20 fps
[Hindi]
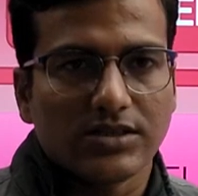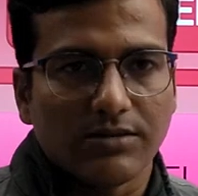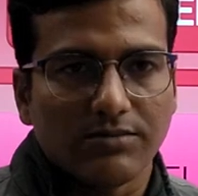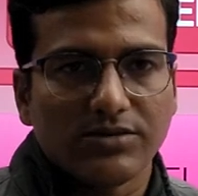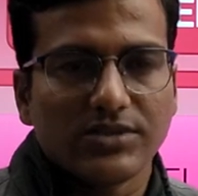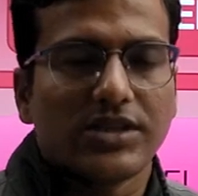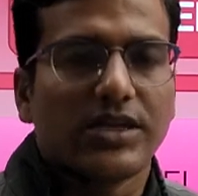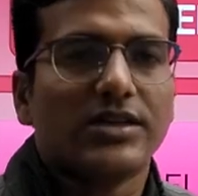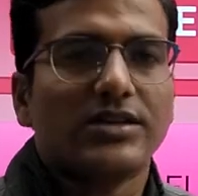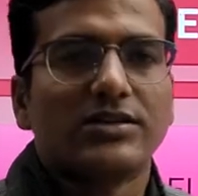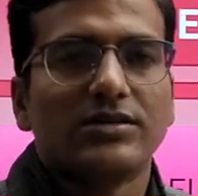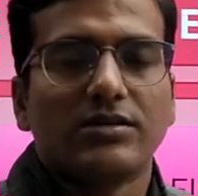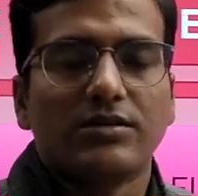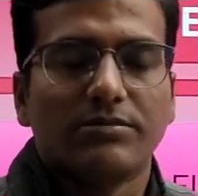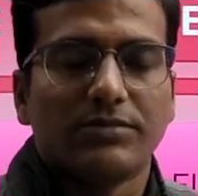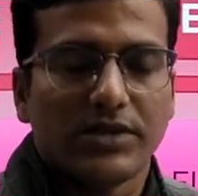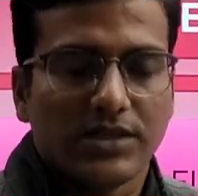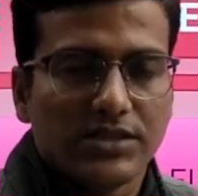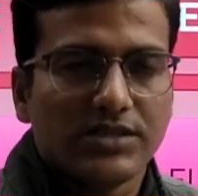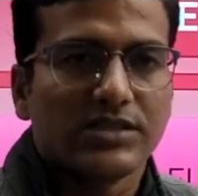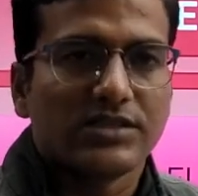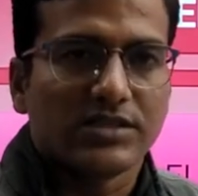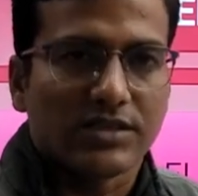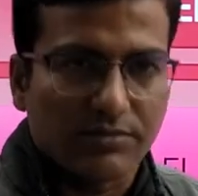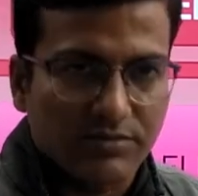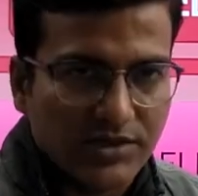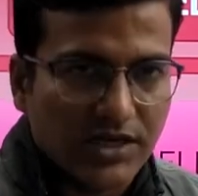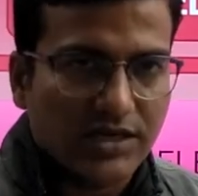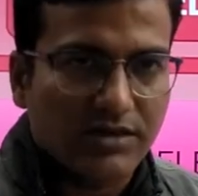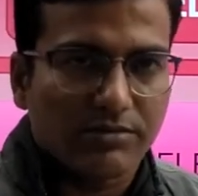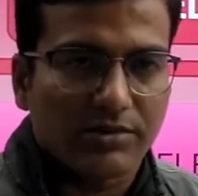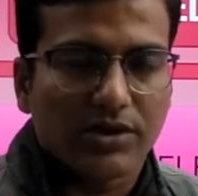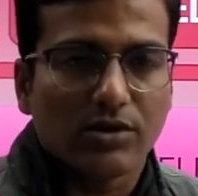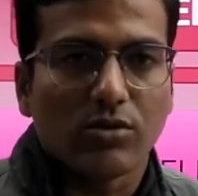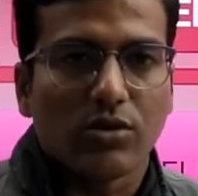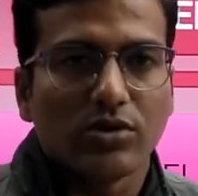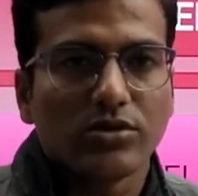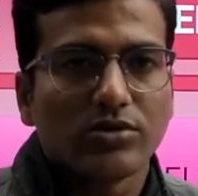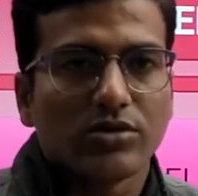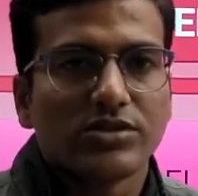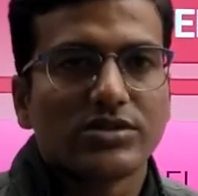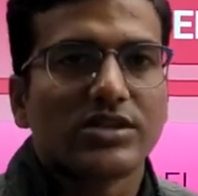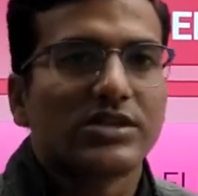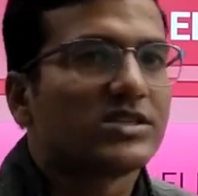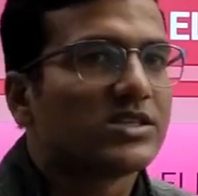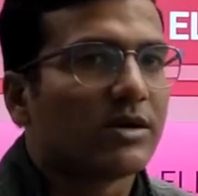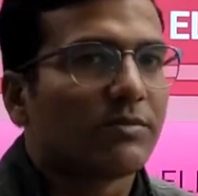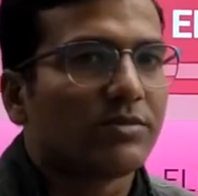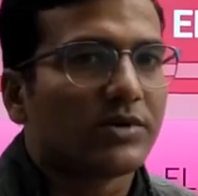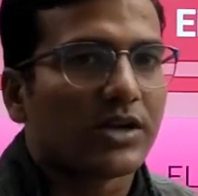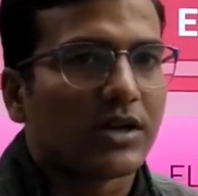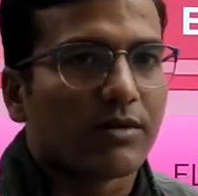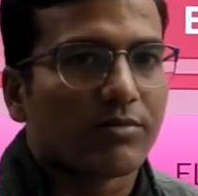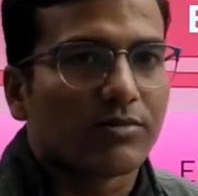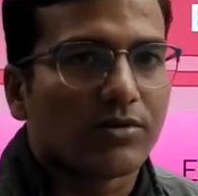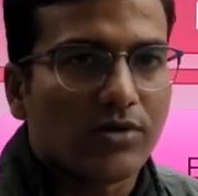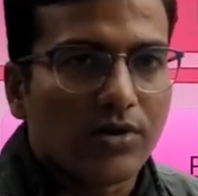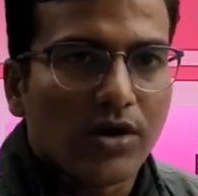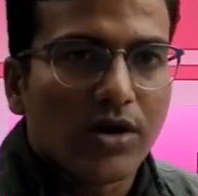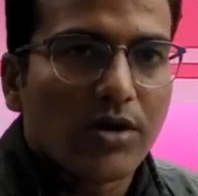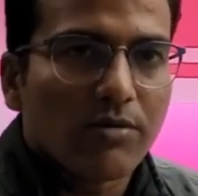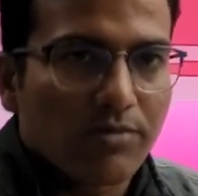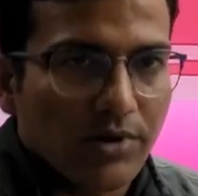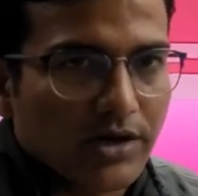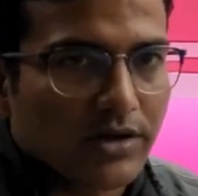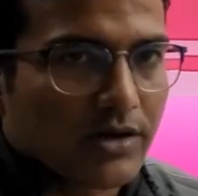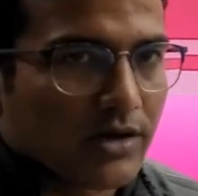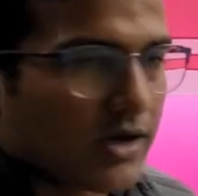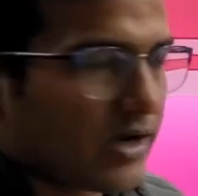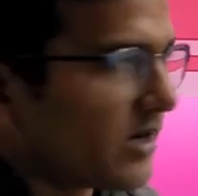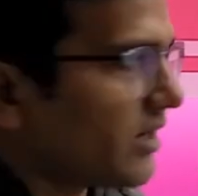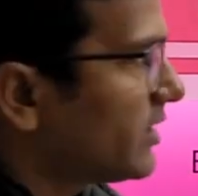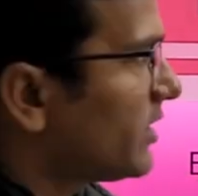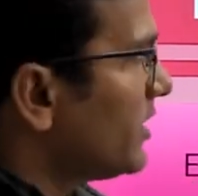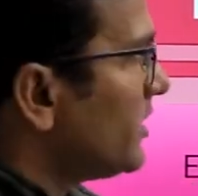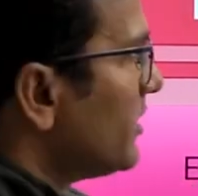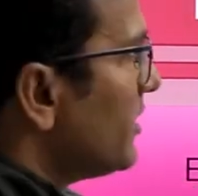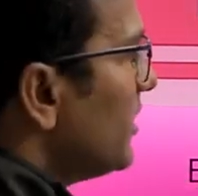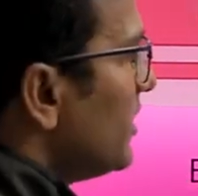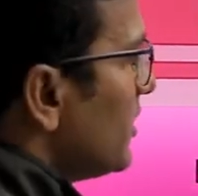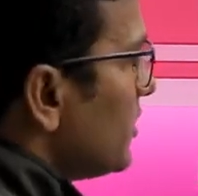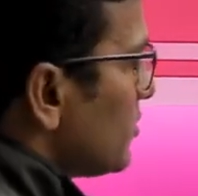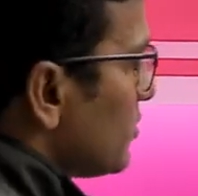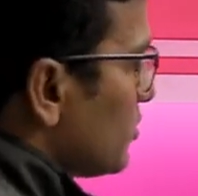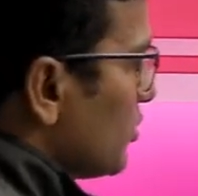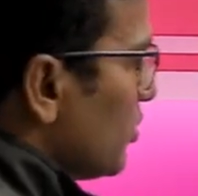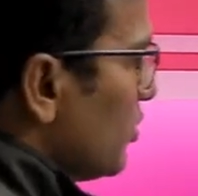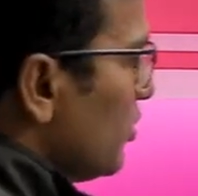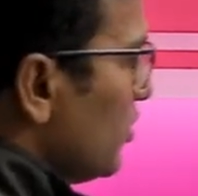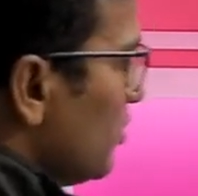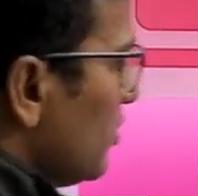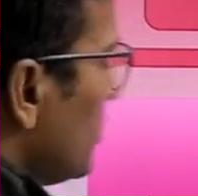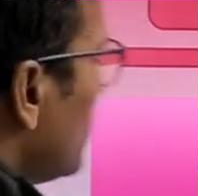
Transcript: सब्जेक्ट इस सब्जेक्ट में कौन कौन सा चैप्टर आपको पढ़ना है ठीक तो